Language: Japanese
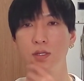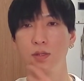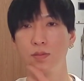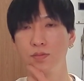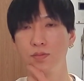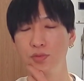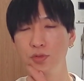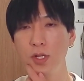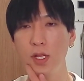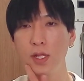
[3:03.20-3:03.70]

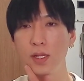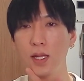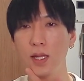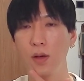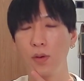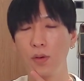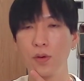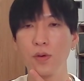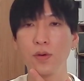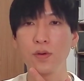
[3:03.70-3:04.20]
ブレた
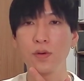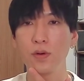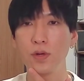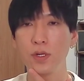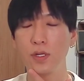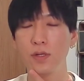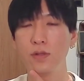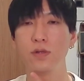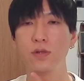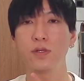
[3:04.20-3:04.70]
方向
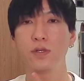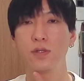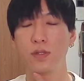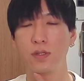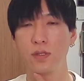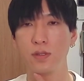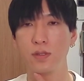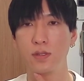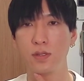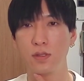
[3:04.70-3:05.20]
に動くっ
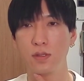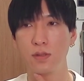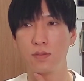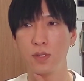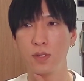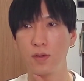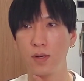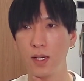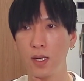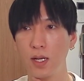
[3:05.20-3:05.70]
ていう、
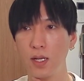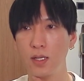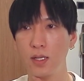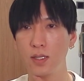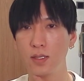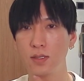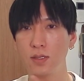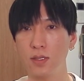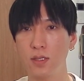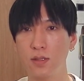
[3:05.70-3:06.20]
まあ分かり
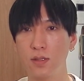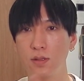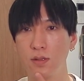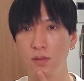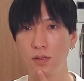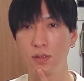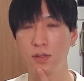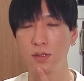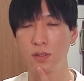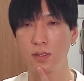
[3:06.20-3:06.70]
やすい
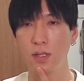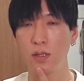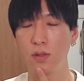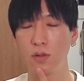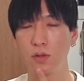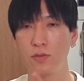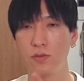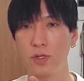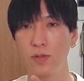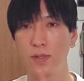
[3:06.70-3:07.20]
構図だ
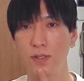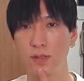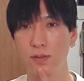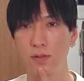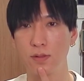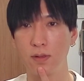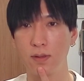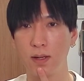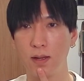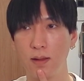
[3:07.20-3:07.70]
と思います、
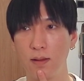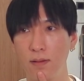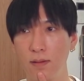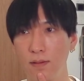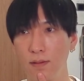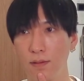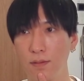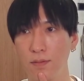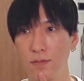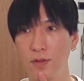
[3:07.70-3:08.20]
これは。
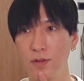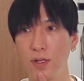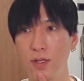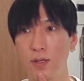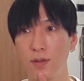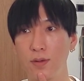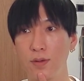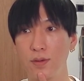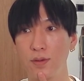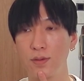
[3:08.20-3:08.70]
ブレ
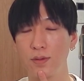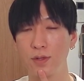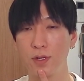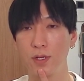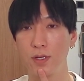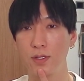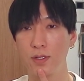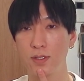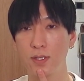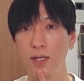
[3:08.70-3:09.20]
た方向
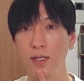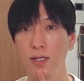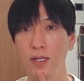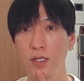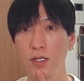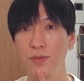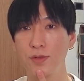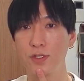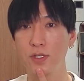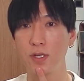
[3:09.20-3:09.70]
に。三
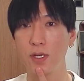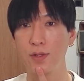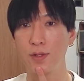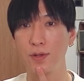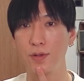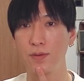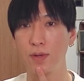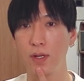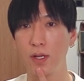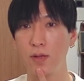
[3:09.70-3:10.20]
角持ち合い
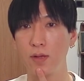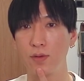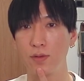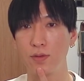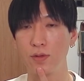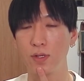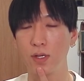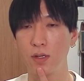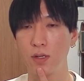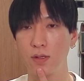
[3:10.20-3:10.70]
の上根を
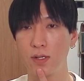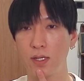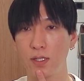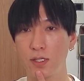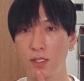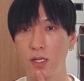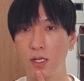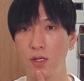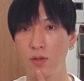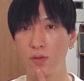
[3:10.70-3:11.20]
抜けるか
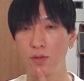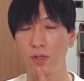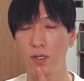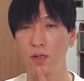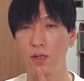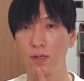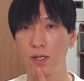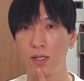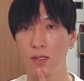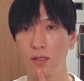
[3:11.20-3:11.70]
下根を抜け
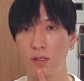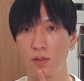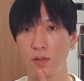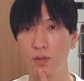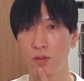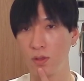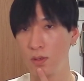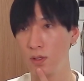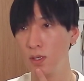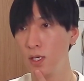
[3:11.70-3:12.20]
るかっていうと
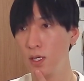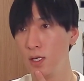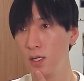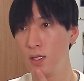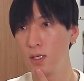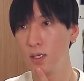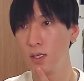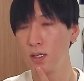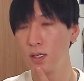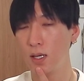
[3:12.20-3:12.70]
ころ、
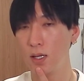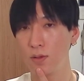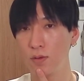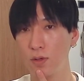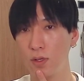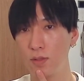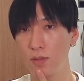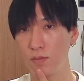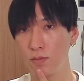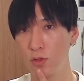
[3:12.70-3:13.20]
あの、
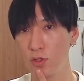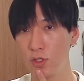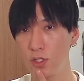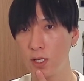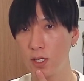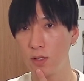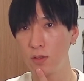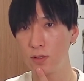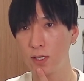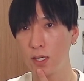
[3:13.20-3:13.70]
これ持
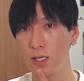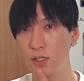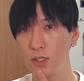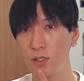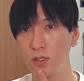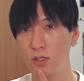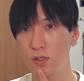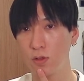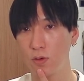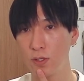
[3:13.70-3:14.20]
ち合いの最
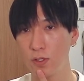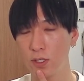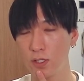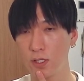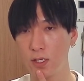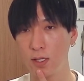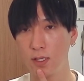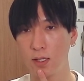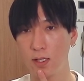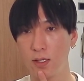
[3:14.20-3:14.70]
終到着
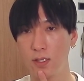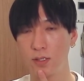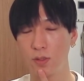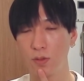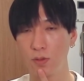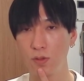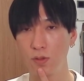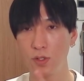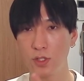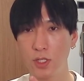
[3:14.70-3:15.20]
点なんで、
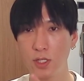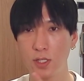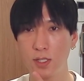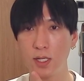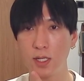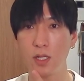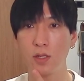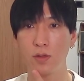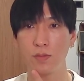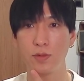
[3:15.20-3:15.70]
そこをしっ
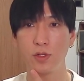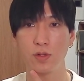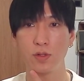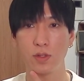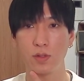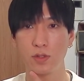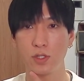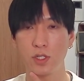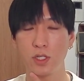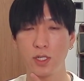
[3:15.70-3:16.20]
かりと見とっ
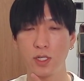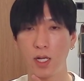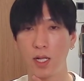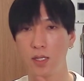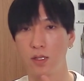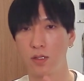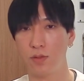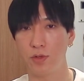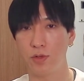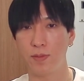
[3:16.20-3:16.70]
てほしいか
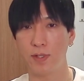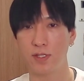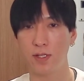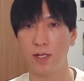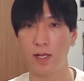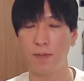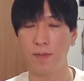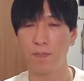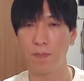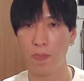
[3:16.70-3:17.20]
なと思いますね。